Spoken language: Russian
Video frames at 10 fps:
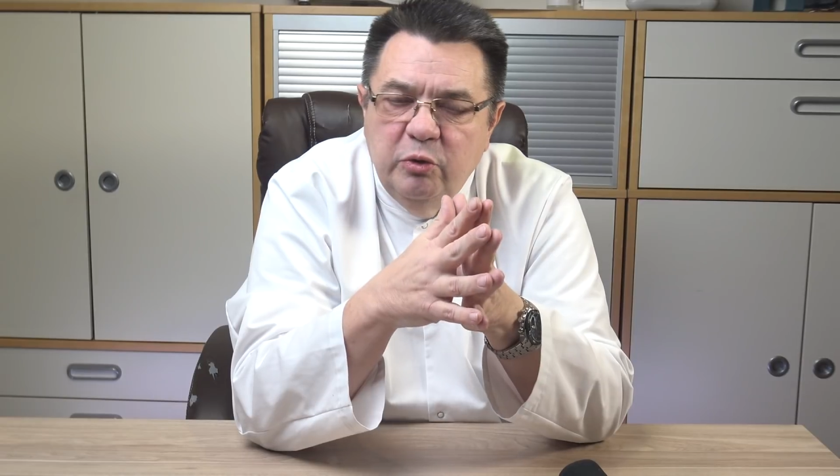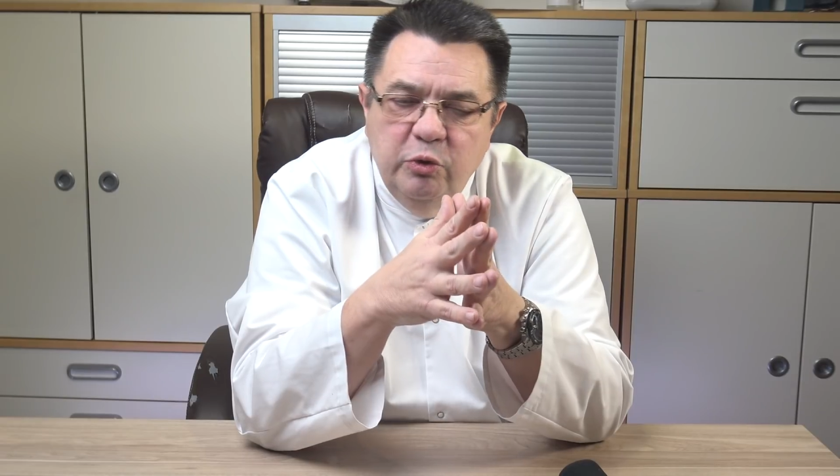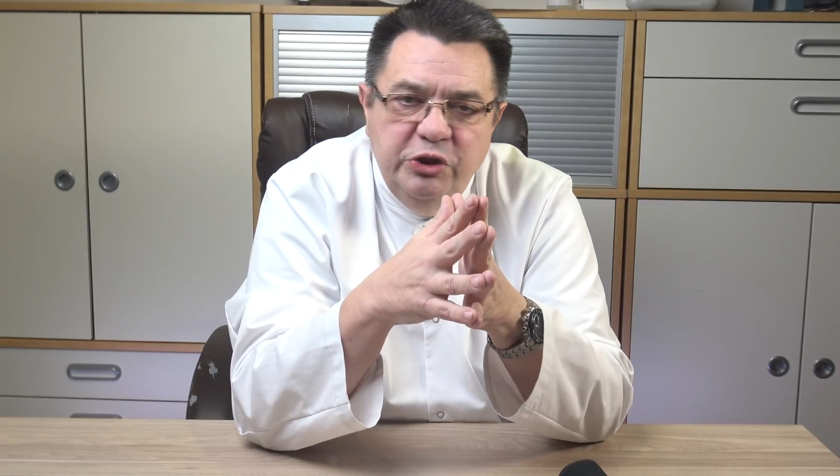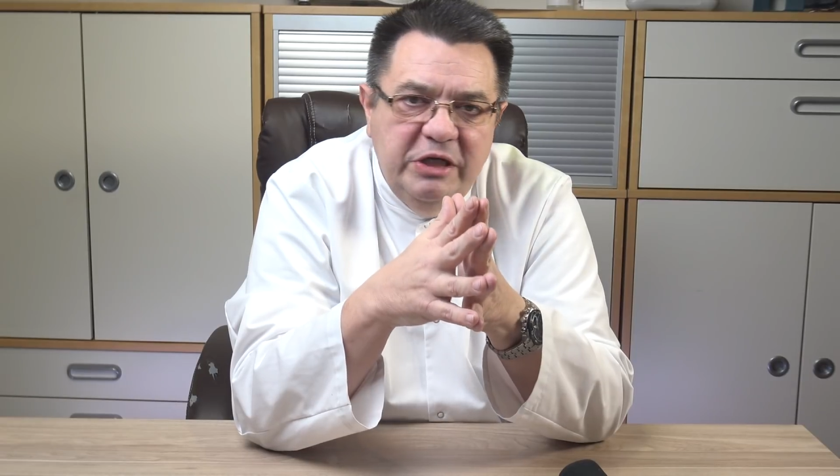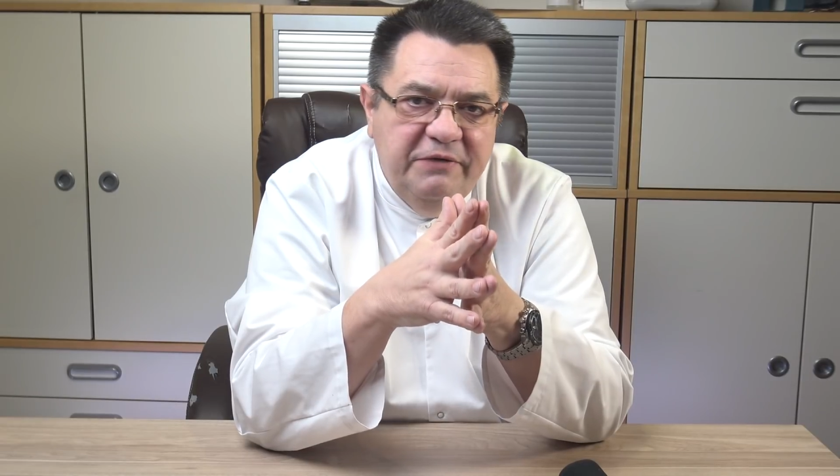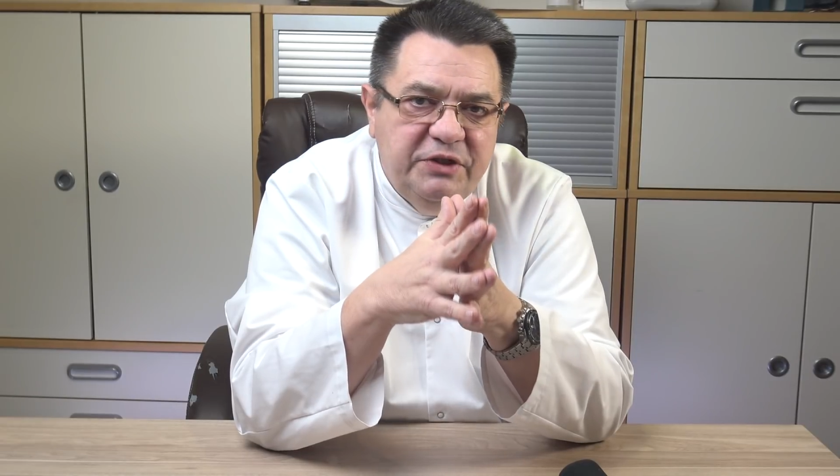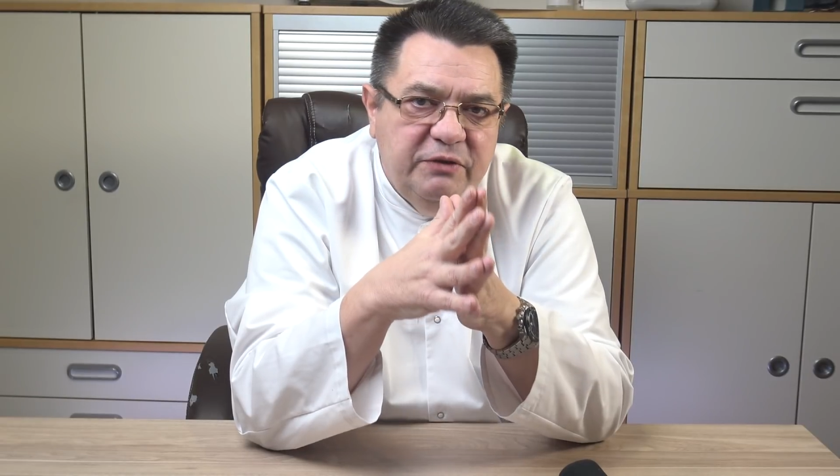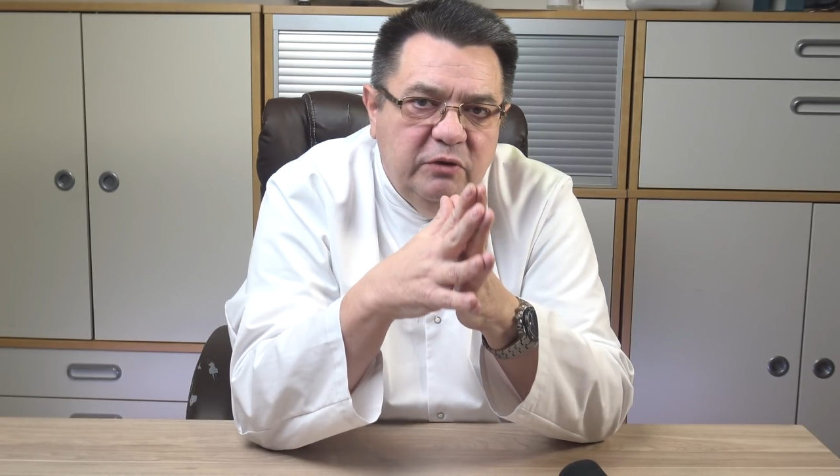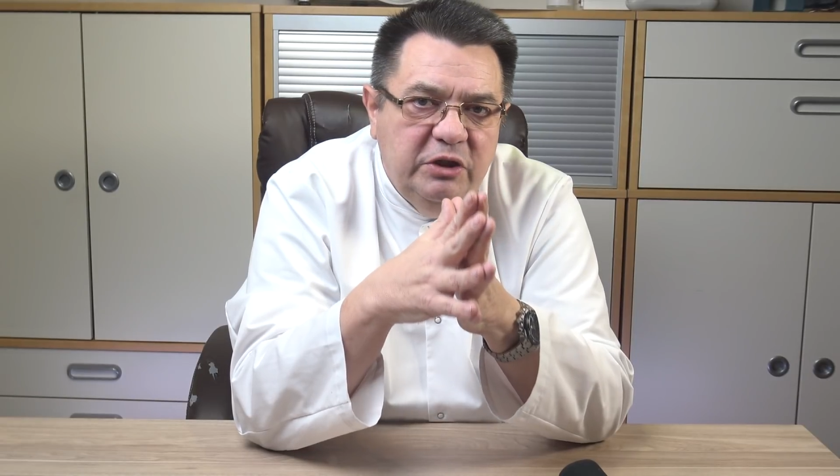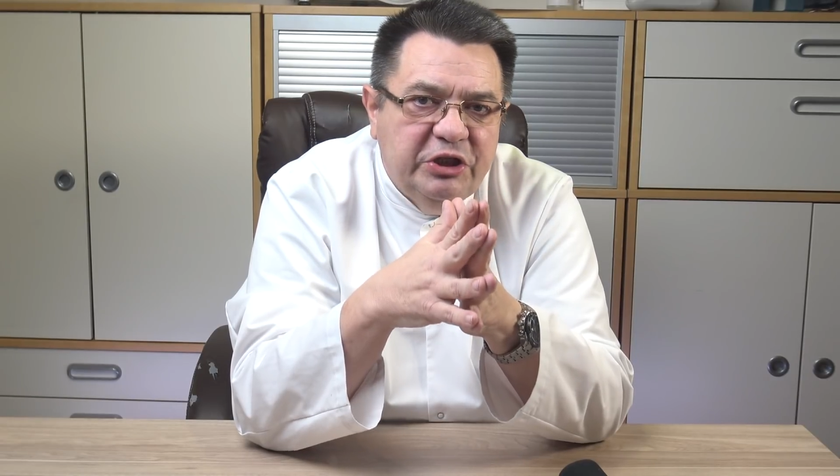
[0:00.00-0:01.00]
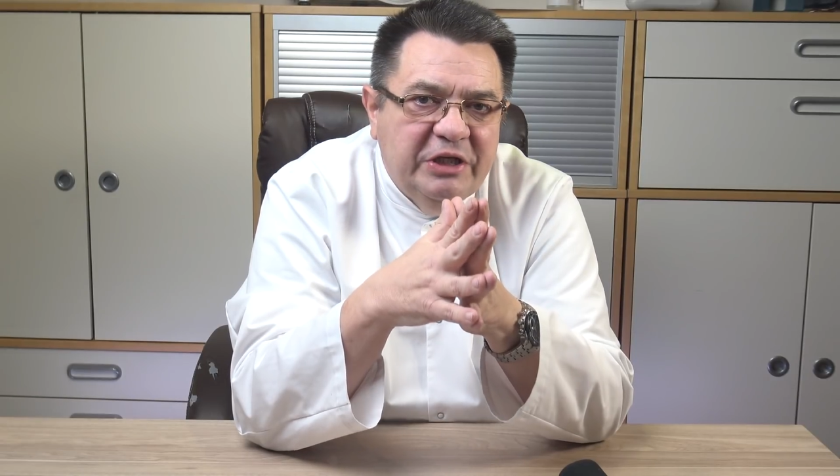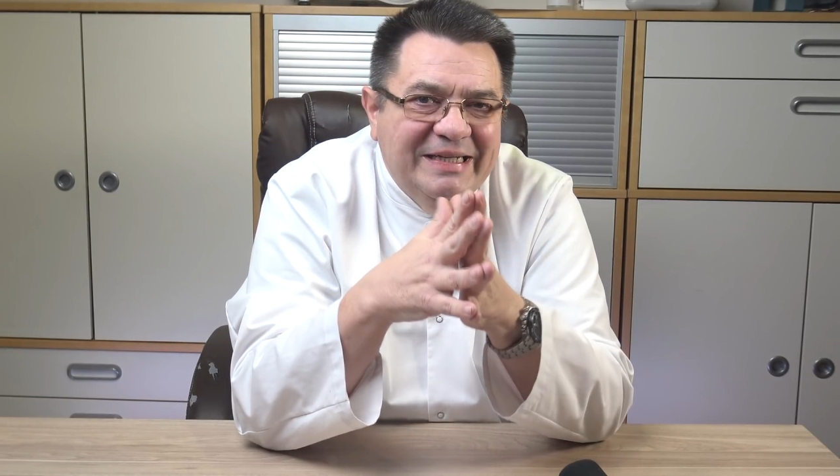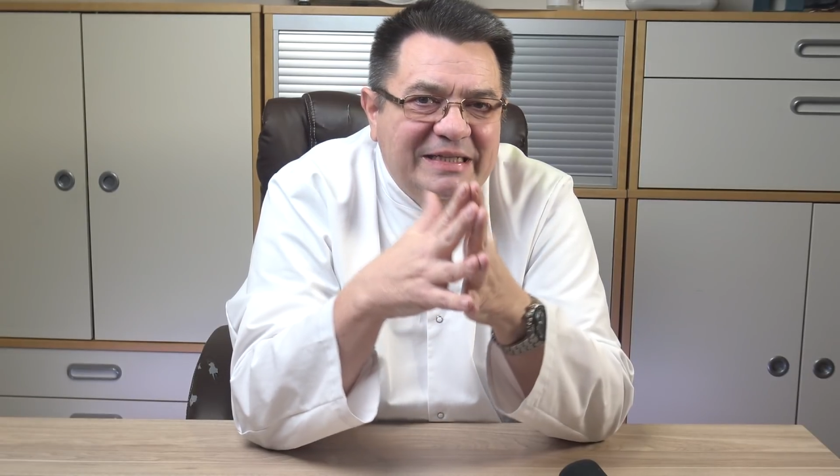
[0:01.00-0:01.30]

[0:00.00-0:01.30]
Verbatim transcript: учли всего лишь